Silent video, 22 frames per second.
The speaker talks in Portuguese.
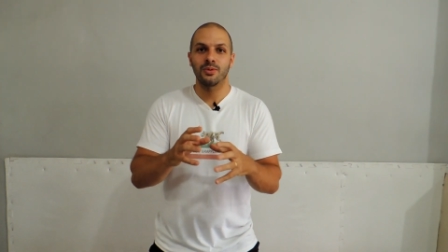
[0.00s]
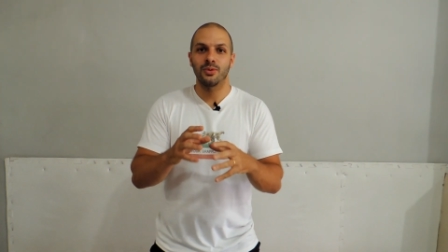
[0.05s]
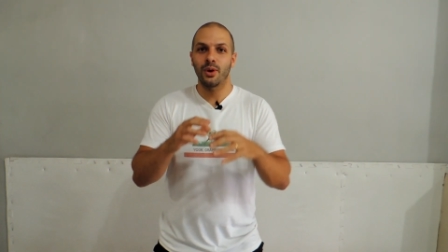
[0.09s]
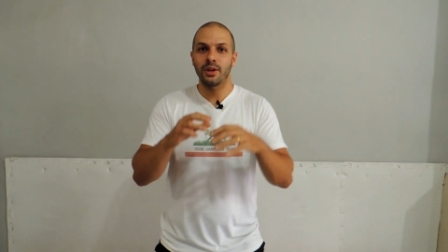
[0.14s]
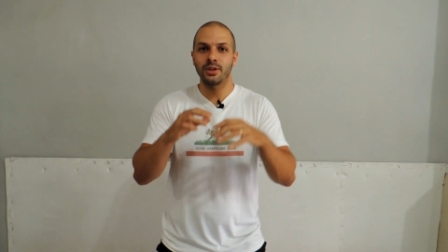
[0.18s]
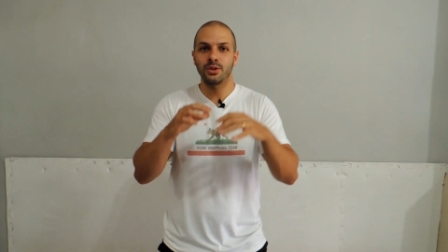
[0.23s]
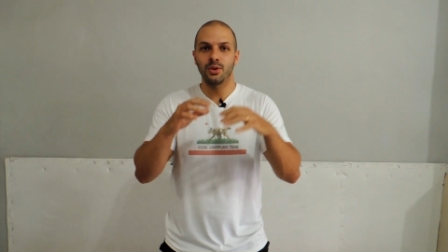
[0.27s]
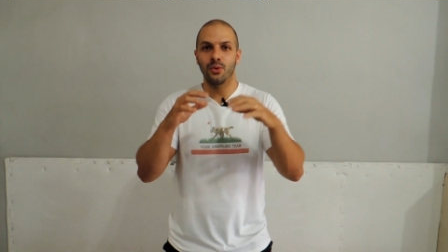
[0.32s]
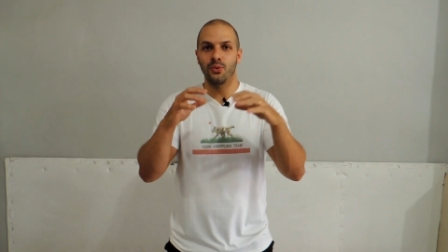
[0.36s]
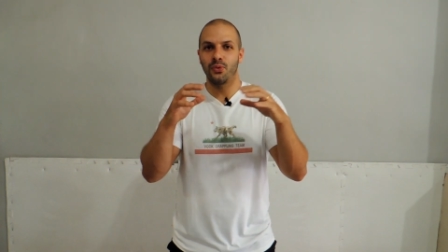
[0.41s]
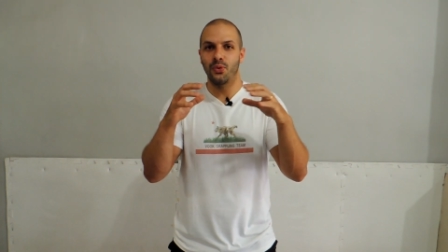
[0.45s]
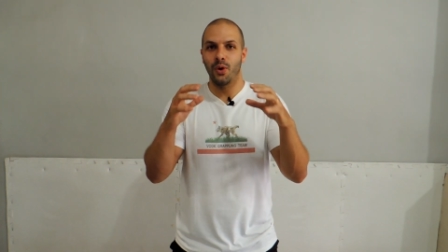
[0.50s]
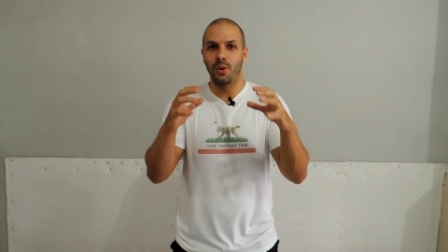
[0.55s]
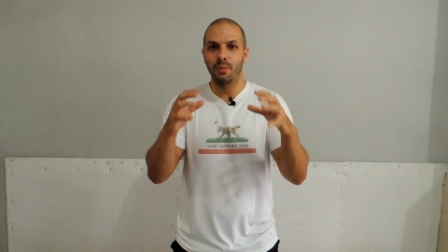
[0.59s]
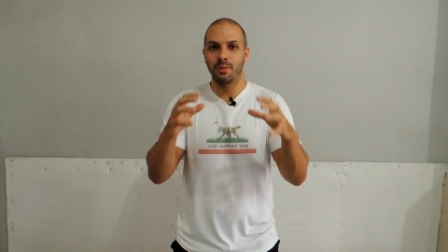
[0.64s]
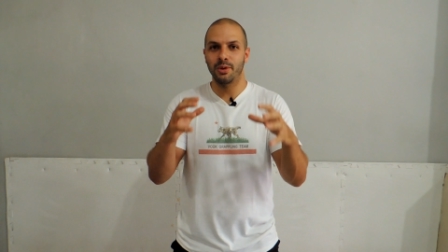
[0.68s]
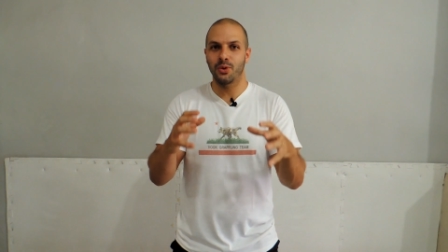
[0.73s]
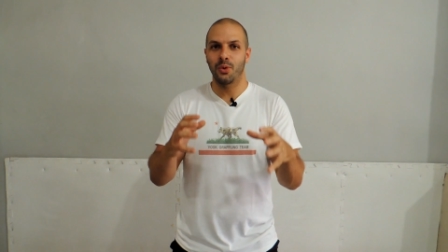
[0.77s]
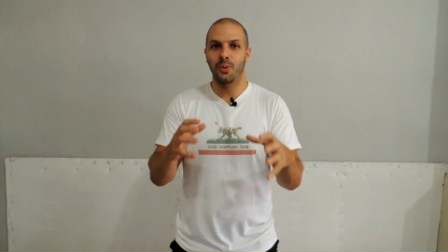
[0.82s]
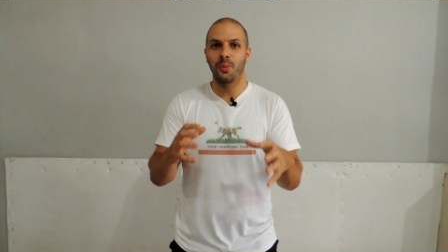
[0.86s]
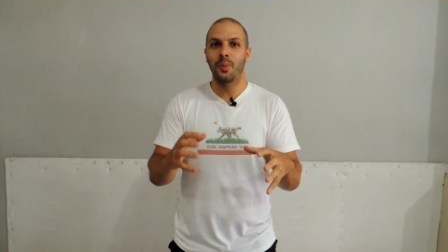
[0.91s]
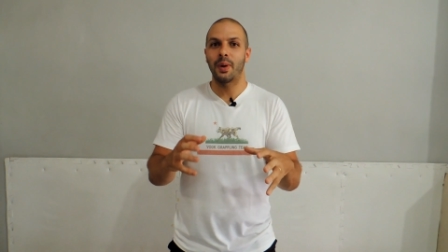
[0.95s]
nós não
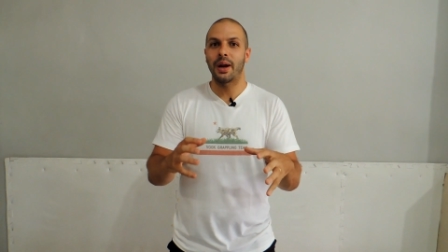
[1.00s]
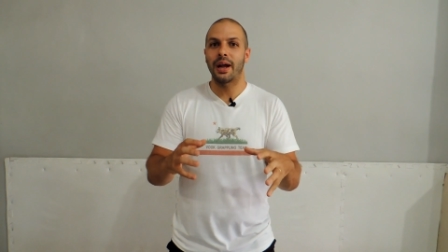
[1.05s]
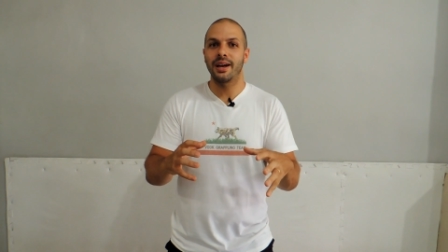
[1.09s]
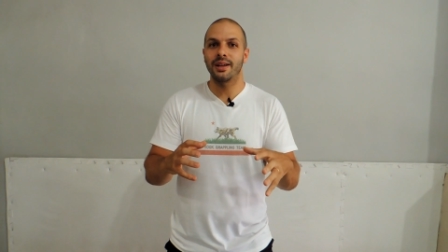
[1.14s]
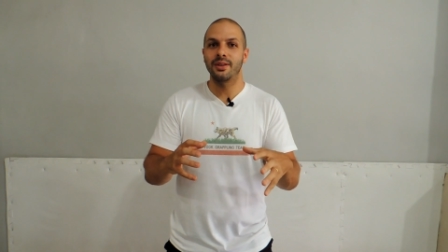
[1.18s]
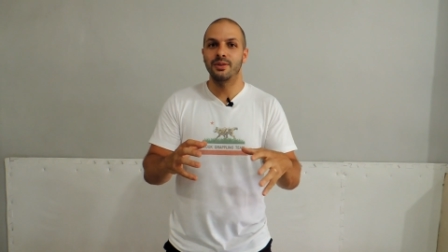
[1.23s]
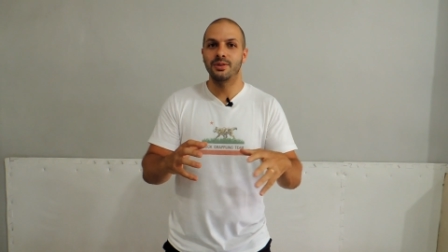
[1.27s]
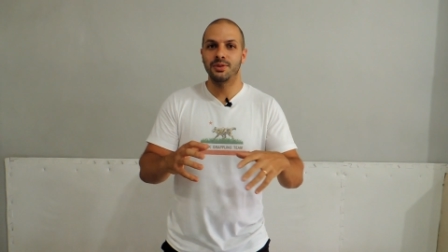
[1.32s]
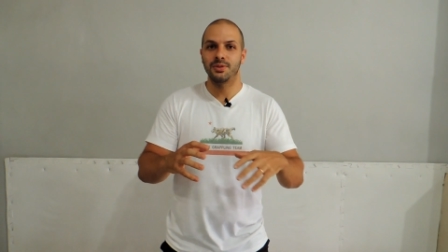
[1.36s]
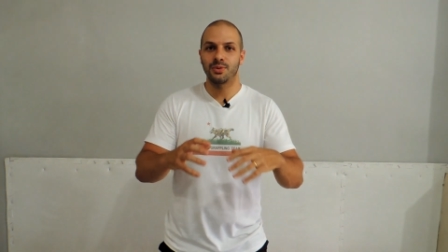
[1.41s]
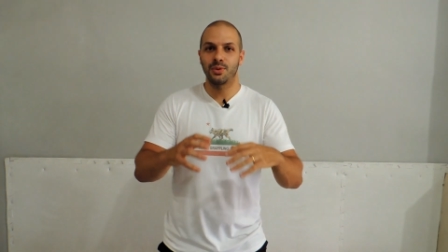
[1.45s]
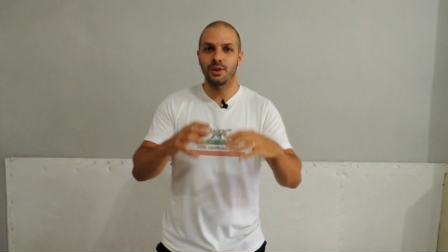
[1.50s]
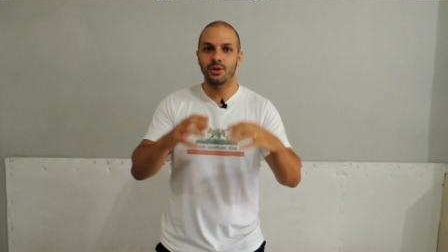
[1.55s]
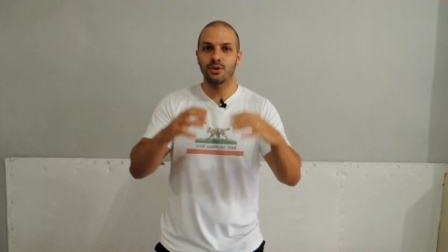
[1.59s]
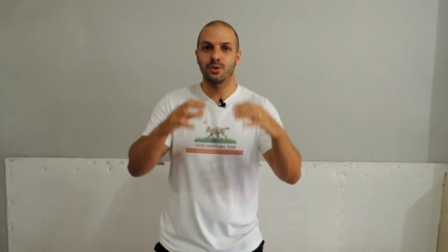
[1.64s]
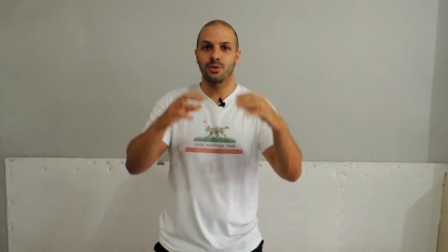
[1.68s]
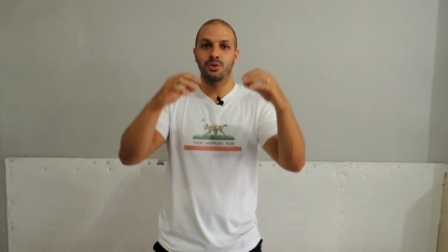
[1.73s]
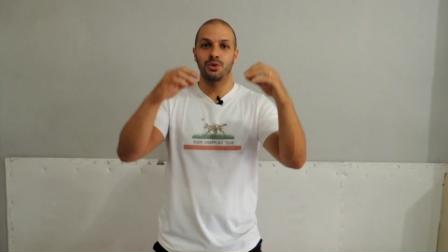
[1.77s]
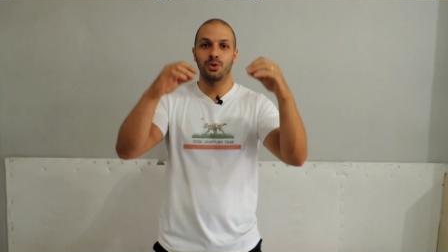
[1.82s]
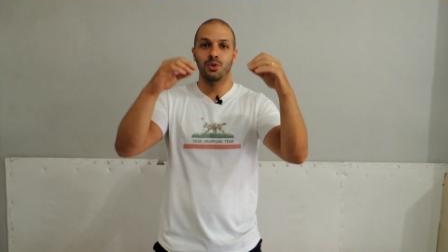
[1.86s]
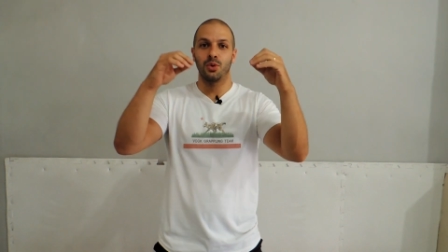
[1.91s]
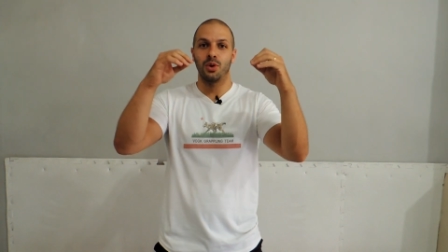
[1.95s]
fomos comprados, nós
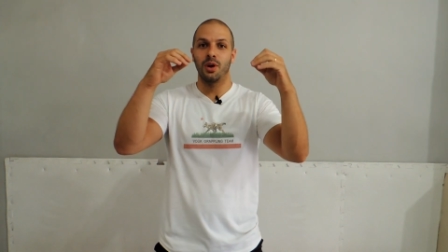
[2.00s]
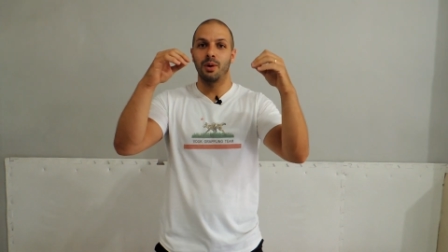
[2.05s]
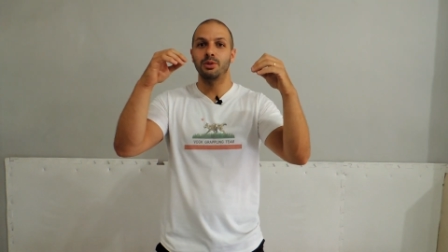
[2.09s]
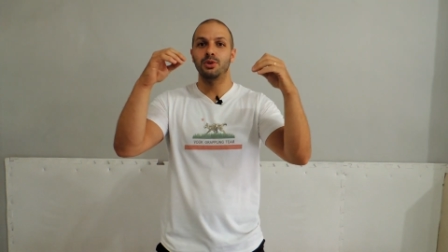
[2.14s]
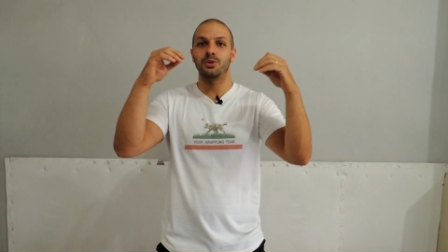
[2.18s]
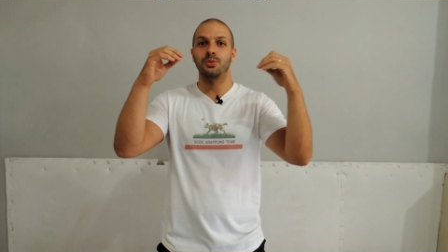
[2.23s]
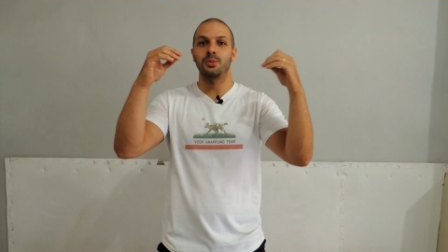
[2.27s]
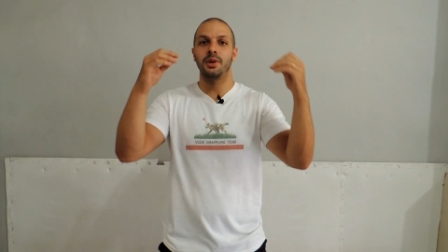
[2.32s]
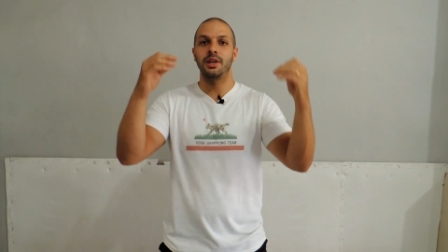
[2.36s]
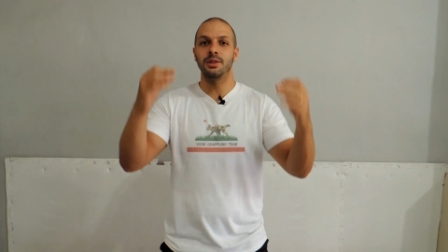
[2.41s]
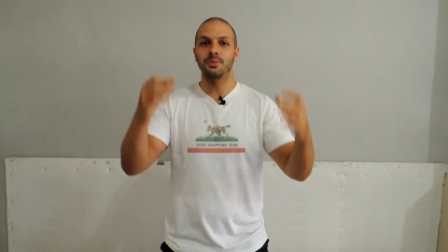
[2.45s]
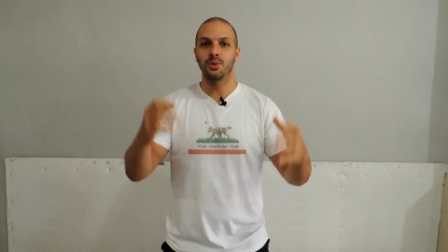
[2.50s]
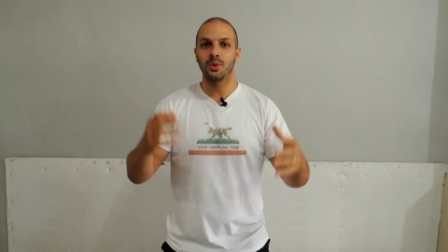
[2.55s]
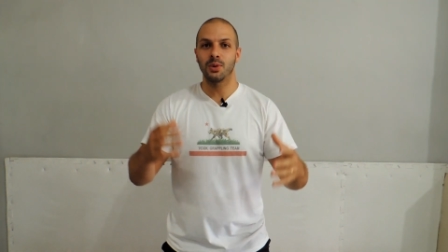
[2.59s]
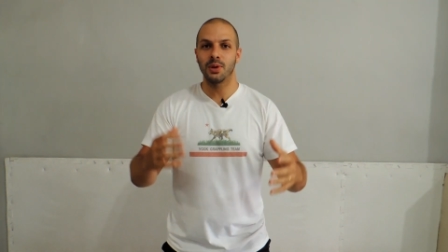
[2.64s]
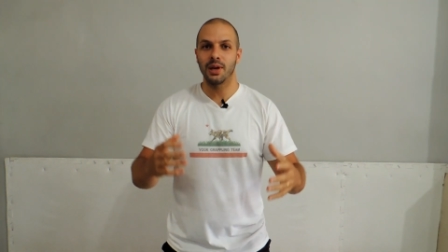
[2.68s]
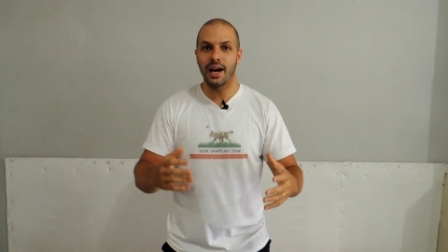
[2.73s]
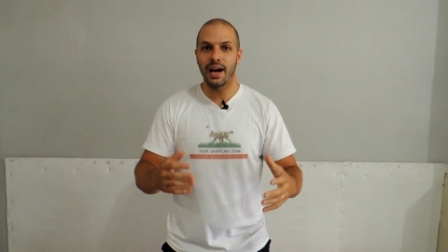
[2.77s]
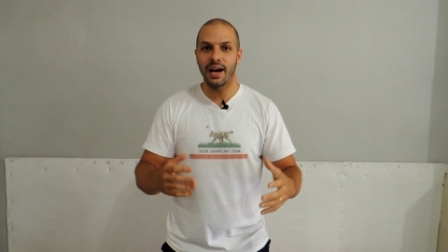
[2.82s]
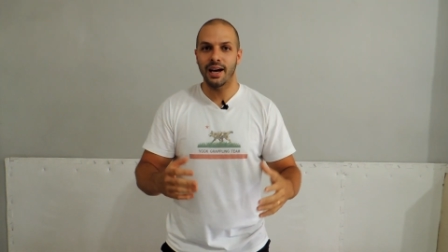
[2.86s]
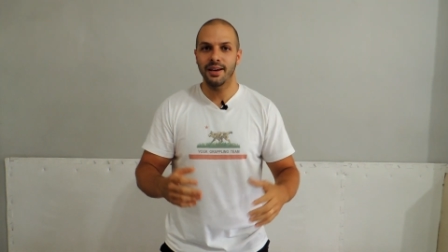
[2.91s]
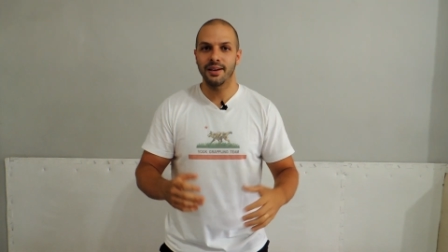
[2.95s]
continuamos no mesmo
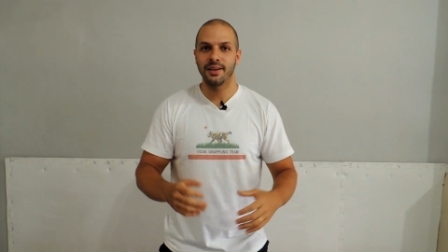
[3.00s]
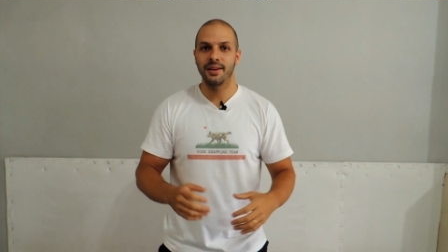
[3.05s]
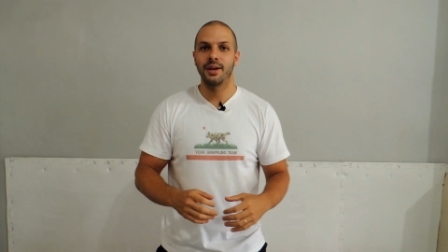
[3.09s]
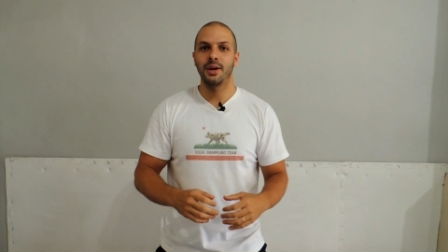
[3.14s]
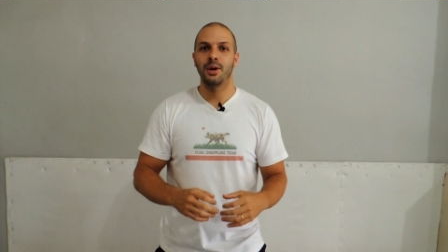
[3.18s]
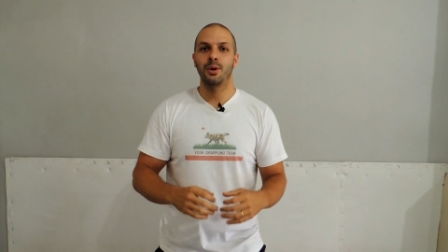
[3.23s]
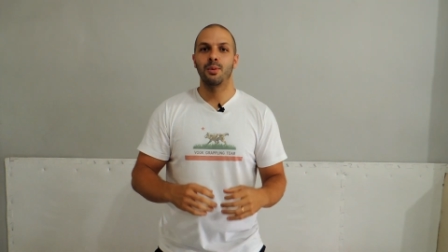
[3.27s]
lugar,